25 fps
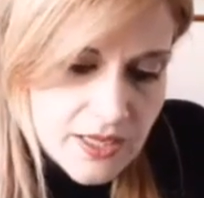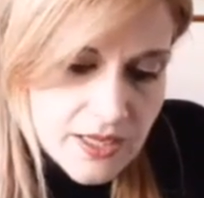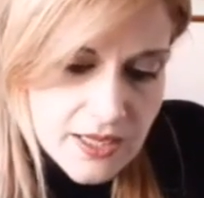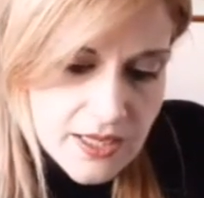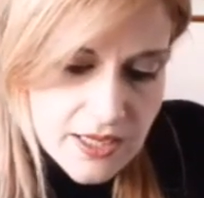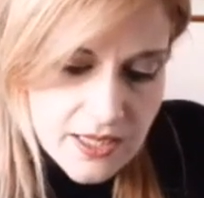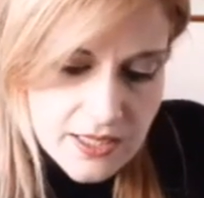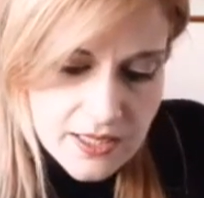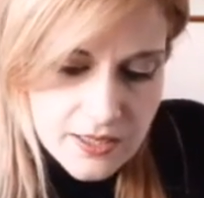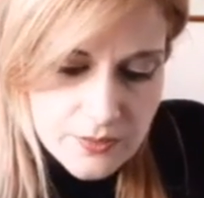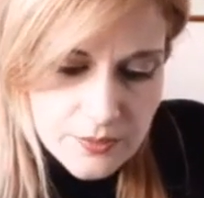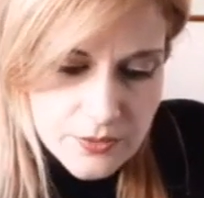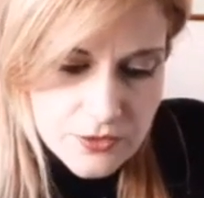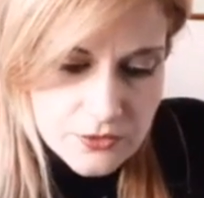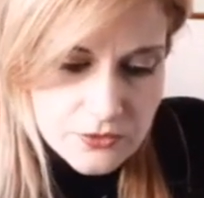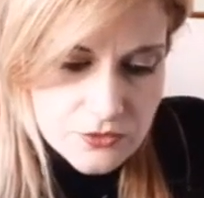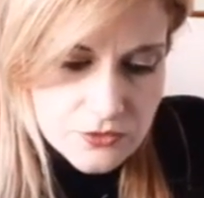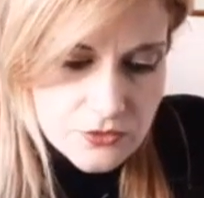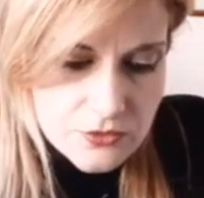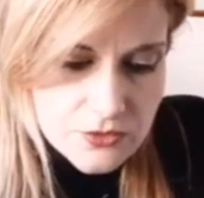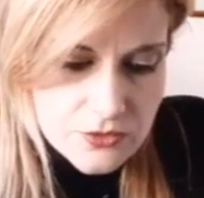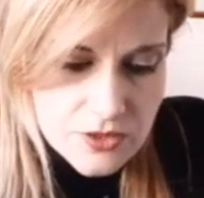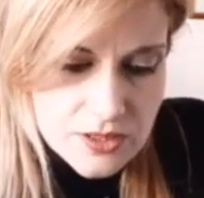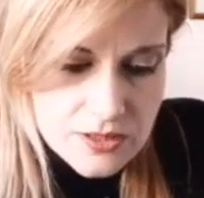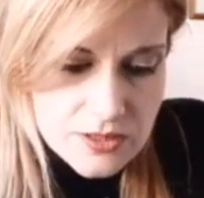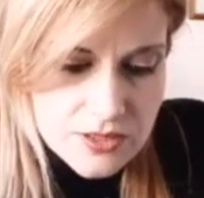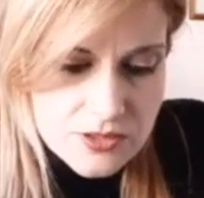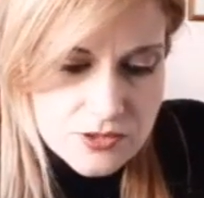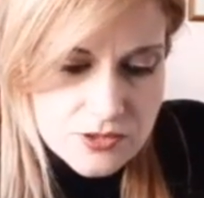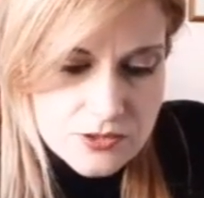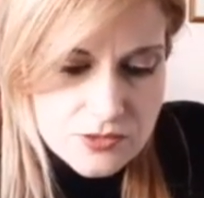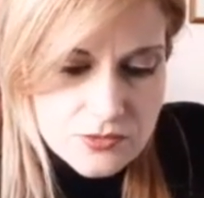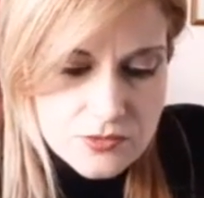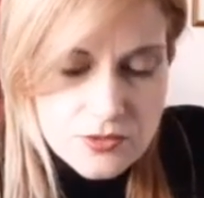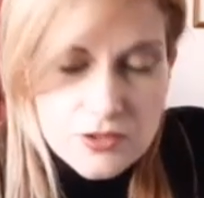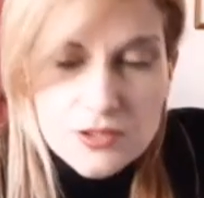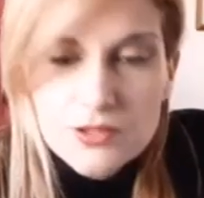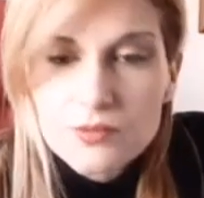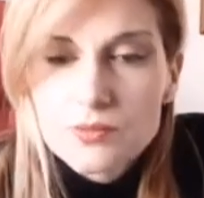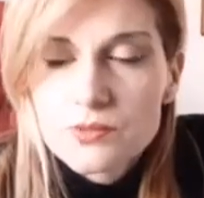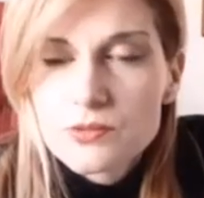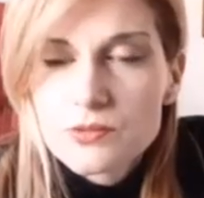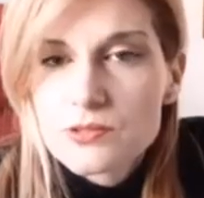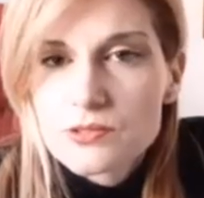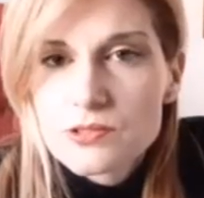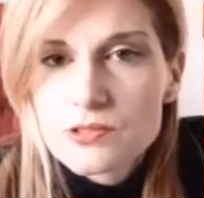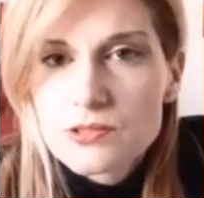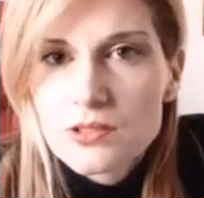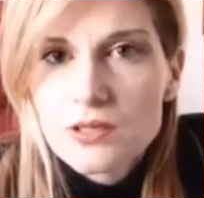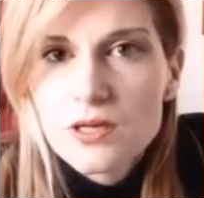e che è prodotto dal tessuto
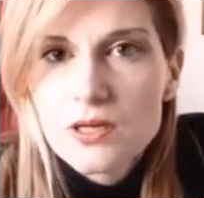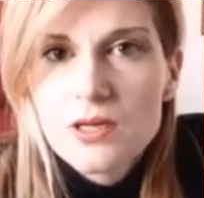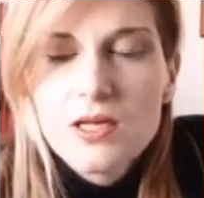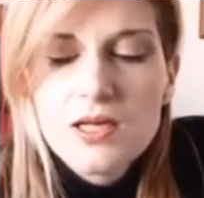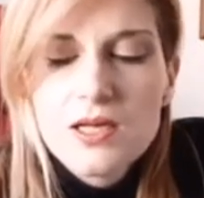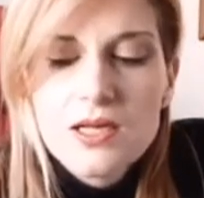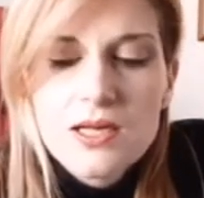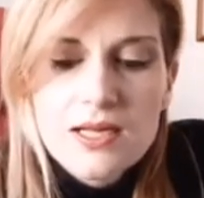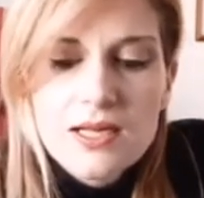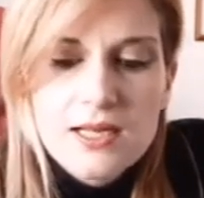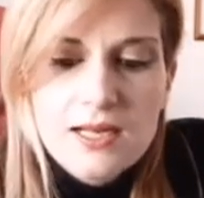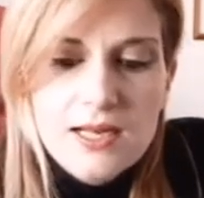adiposo.